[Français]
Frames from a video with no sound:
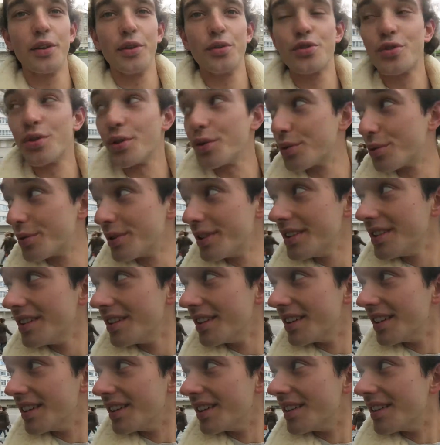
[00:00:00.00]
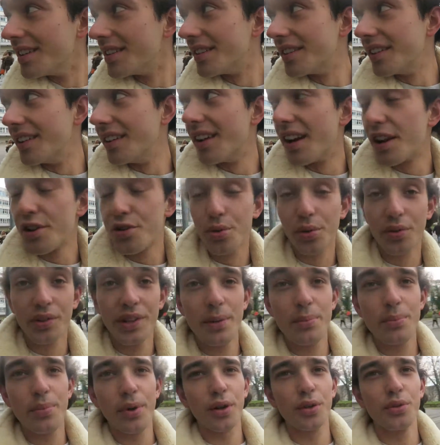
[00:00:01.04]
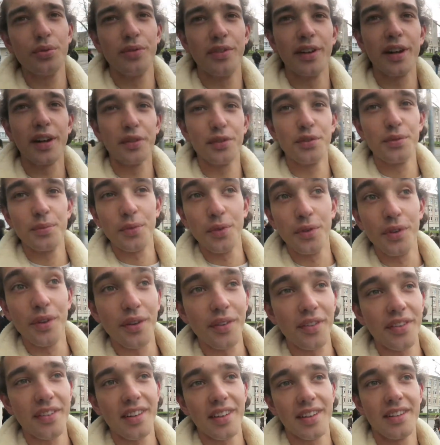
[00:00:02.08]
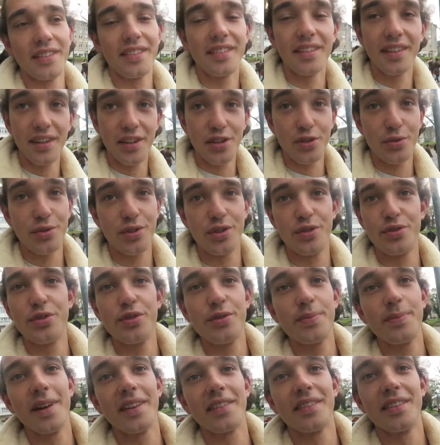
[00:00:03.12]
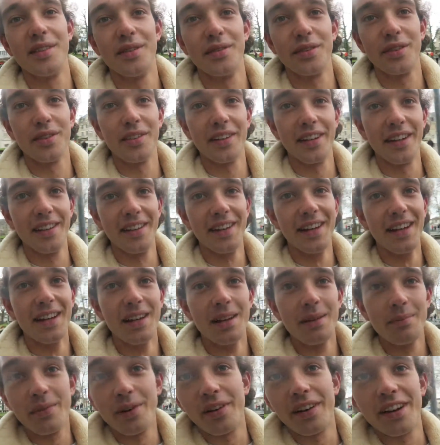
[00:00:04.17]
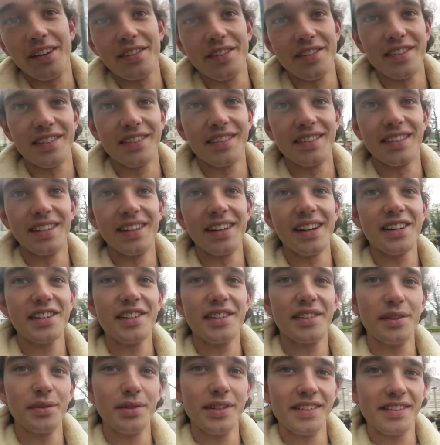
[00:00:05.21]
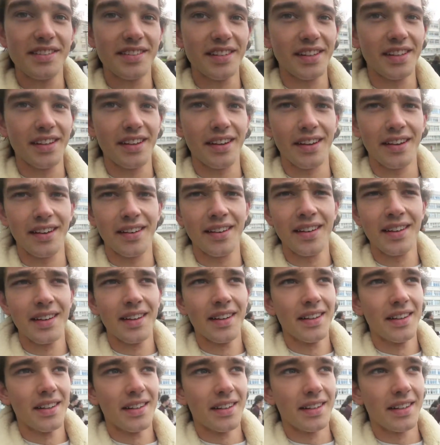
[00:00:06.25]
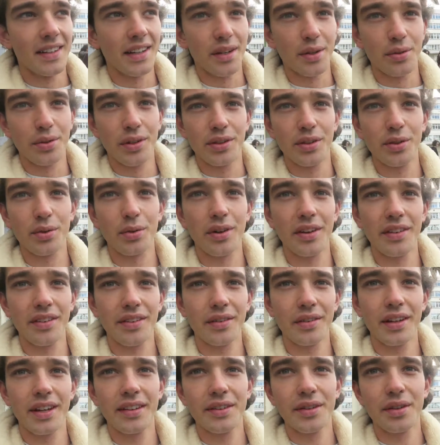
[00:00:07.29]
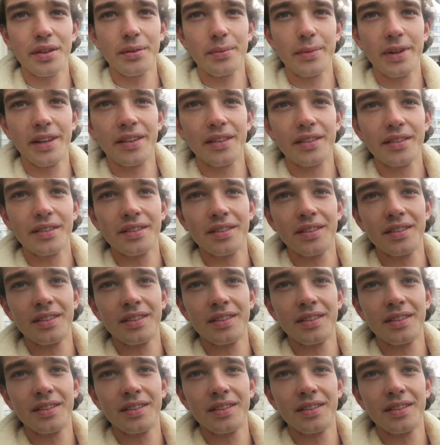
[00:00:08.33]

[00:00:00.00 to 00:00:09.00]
qu'aujourd'hui c'est la journée porte ouverte de mon ancien lycée. et Je suis juste passé devant et ben voilà, c'était là que j'étais au lycée il y a, il quoi, 3 ans, 4 ans maintenant.